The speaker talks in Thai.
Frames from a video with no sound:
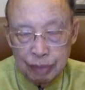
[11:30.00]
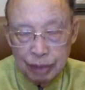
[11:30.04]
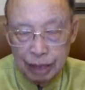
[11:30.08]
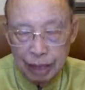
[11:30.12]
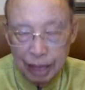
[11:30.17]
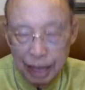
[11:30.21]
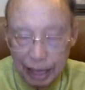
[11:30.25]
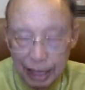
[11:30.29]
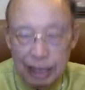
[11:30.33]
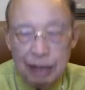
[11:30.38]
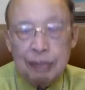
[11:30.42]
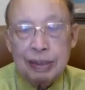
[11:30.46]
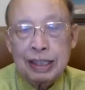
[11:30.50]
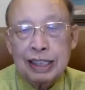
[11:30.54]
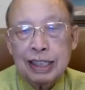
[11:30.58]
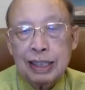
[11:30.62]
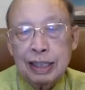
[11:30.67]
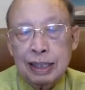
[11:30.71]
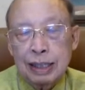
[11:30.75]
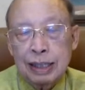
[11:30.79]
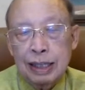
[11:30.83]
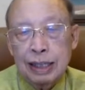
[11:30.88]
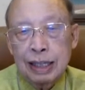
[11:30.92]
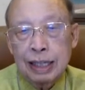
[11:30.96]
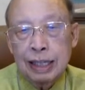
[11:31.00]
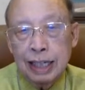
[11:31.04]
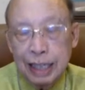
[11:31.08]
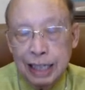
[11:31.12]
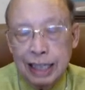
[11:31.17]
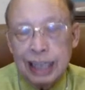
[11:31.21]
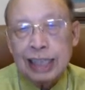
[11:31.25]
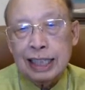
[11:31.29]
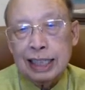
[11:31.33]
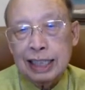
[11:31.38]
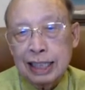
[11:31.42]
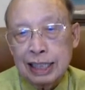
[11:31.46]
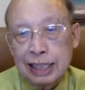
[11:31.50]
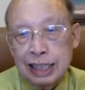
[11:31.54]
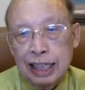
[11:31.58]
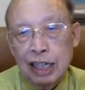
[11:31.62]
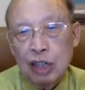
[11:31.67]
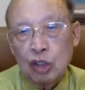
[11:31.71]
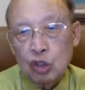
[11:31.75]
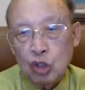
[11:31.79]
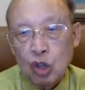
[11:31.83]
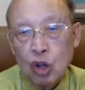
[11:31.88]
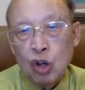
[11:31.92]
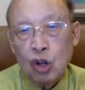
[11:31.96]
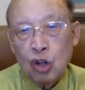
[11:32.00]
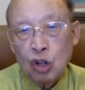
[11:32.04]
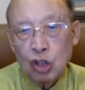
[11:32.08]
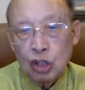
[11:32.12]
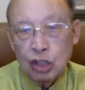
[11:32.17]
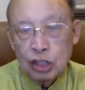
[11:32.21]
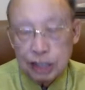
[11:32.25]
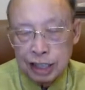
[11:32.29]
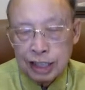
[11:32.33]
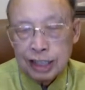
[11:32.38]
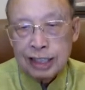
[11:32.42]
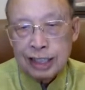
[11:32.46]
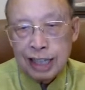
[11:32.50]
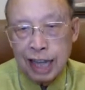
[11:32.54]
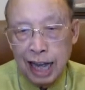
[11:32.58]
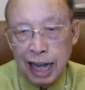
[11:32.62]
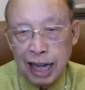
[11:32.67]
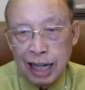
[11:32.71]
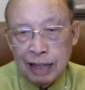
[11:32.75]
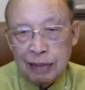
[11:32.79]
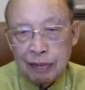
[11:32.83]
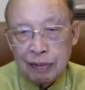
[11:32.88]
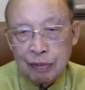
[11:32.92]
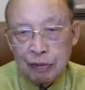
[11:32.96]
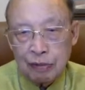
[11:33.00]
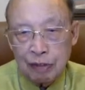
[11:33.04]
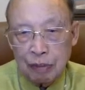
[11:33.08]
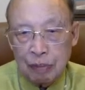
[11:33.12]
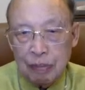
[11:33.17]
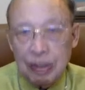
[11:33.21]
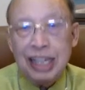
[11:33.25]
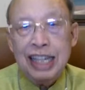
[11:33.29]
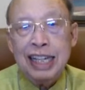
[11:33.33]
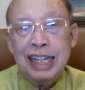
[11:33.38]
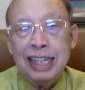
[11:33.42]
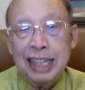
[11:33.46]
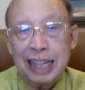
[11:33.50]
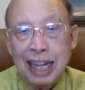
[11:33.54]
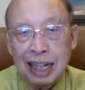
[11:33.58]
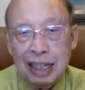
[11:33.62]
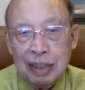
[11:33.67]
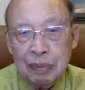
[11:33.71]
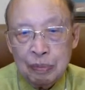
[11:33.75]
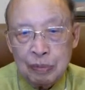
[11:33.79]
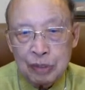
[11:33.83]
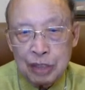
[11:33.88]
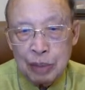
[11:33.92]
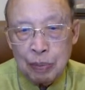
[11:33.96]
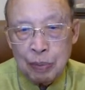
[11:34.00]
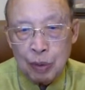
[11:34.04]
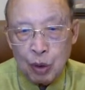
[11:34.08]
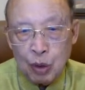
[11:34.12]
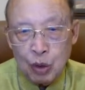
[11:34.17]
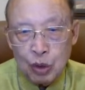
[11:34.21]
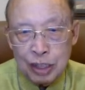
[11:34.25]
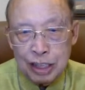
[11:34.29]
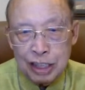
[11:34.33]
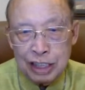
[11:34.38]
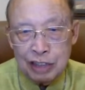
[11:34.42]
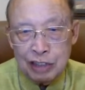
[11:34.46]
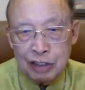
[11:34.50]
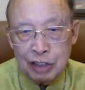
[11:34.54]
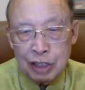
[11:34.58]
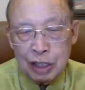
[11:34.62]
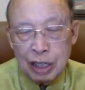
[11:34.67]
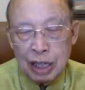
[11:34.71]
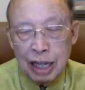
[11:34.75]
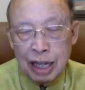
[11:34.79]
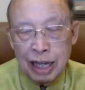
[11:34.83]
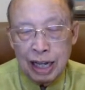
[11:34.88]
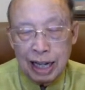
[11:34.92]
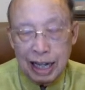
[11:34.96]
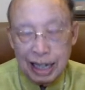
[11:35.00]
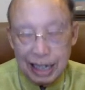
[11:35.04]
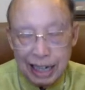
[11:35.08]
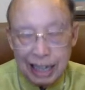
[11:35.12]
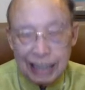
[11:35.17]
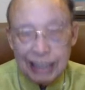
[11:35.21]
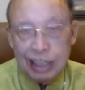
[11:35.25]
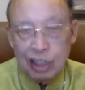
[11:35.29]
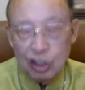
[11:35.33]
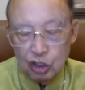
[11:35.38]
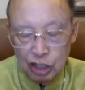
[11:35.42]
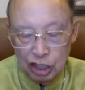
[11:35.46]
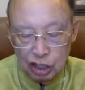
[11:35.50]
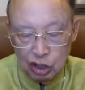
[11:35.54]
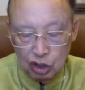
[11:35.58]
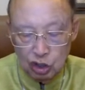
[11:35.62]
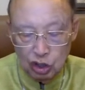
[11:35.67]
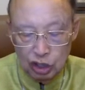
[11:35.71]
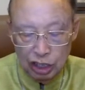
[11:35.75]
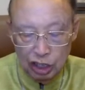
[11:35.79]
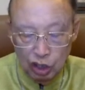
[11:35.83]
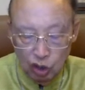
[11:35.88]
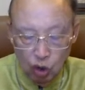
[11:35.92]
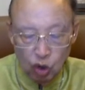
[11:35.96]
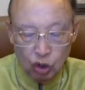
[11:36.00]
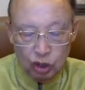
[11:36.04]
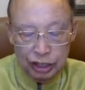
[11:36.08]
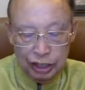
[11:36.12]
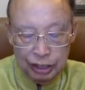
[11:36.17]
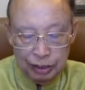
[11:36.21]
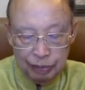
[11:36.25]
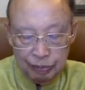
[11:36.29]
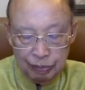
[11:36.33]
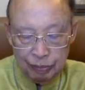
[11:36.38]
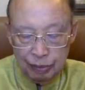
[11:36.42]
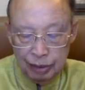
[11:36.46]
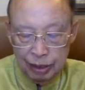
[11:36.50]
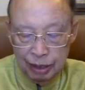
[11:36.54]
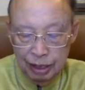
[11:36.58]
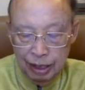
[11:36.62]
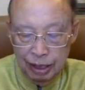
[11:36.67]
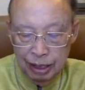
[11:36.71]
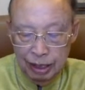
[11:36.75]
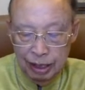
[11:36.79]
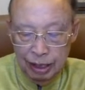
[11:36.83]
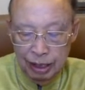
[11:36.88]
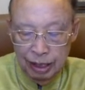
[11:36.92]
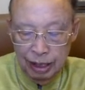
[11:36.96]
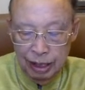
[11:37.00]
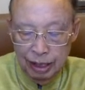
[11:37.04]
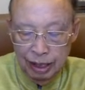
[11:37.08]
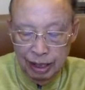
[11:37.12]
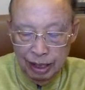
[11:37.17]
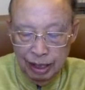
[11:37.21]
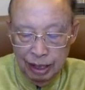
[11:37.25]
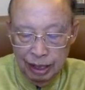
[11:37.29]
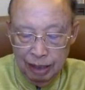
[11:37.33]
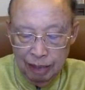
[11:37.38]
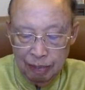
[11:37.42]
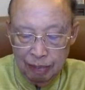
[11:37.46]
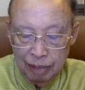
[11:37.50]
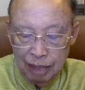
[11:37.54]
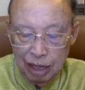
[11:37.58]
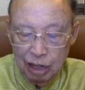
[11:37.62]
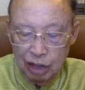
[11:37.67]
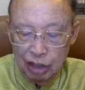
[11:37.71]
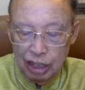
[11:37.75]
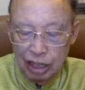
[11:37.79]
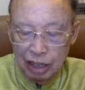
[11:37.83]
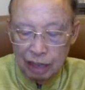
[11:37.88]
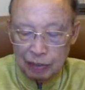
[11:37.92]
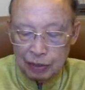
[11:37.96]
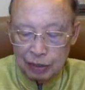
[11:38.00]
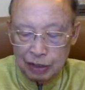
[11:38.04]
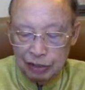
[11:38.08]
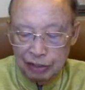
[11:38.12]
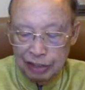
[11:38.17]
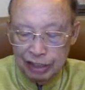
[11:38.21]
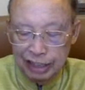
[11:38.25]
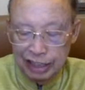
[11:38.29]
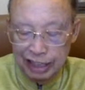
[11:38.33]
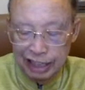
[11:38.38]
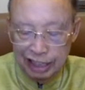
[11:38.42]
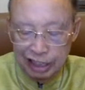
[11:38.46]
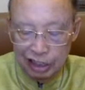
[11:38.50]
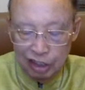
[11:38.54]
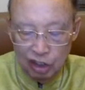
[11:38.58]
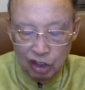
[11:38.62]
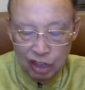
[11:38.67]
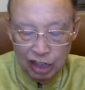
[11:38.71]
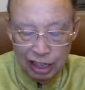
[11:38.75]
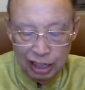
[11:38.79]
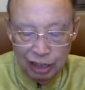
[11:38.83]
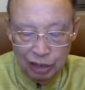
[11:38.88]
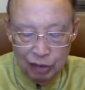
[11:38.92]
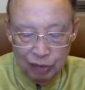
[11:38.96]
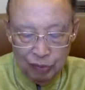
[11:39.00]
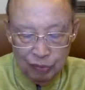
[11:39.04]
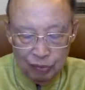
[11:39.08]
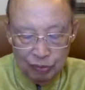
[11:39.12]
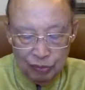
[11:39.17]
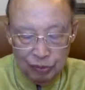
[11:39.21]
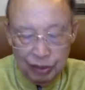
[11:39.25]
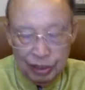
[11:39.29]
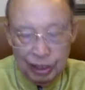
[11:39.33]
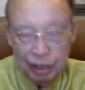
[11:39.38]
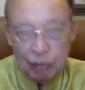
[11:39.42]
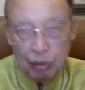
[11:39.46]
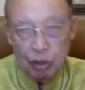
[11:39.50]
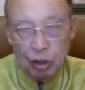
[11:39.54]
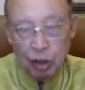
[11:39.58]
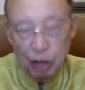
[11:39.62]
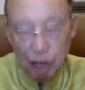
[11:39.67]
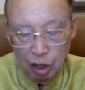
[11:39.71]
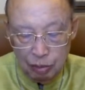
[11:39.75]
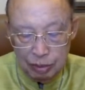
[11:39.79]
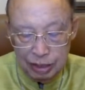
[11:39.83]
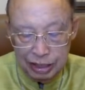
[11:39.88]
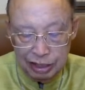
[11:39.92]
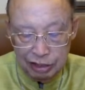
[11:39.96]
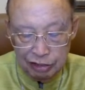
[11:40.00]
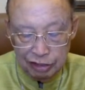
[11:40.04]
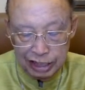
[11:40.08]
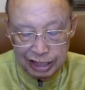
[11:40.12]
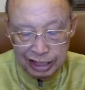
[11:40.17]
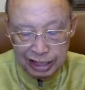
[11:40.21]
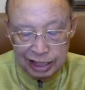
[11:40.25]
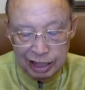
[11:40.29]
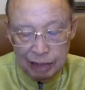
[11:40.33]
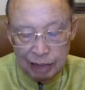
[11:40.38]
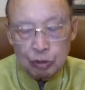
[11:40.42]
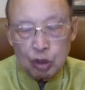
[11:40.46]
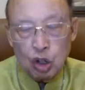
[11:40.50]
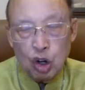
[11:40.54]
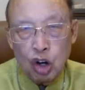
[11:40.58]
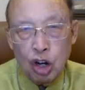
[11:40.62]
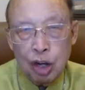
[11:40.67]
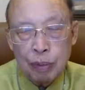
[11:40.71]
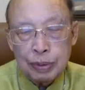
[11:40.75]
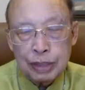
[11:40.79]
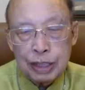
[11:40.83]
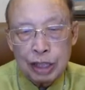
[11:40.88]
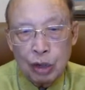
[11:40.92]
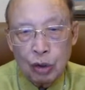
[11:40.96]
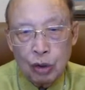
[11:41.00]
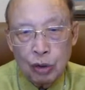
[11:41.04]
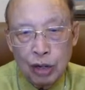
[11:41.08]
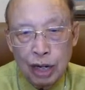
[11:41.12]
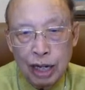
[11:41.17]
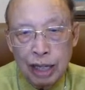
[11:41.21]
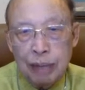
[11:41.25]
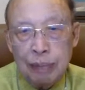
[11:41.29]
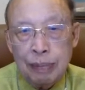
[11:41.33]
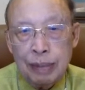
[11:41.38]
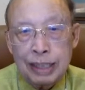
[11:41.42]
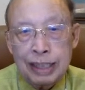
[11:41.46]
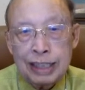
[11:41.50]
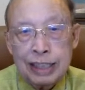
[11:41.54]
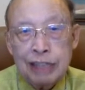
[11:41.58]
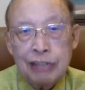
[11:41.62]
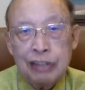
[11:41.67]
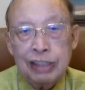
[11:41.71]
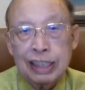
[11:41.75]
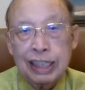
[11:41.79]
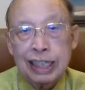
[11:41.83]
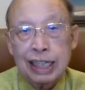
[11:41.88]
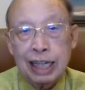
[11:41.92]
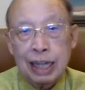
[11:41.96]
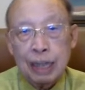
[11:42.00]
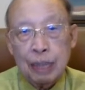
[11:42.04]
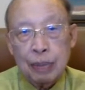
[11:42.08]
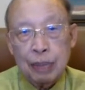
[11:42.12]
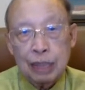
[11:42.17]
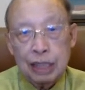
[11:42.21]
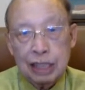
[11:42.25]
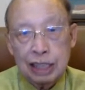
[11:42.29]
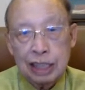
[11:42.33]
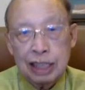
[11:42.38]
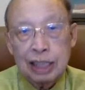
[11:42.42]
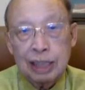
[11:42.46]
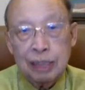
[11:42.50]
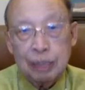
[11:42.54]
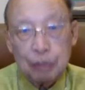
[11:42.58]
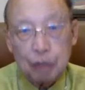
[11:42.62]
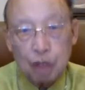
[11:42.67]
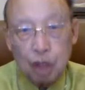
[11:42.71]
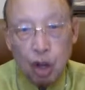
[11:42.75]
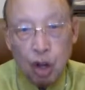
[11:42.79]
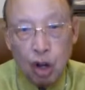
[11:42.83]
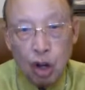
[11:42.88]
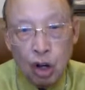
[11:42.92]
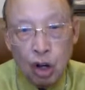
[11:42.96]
อันนี้เป็นเรื่องหนึ่งที่เขาต้องศึกษากัน ว่ามีอีอยางสิปรากฏในชีวิต ขณะที่เขายังอยู่ในโลกนี่เมื่อเขาได้รับชีวิตนิรันดรแล้ว เห็นบอกเขามีชีวิตเสื่อมต่อกับพระเจ้า อันนี้เป็นชีวิตที่กลับขึ้นเสื่อมต่อ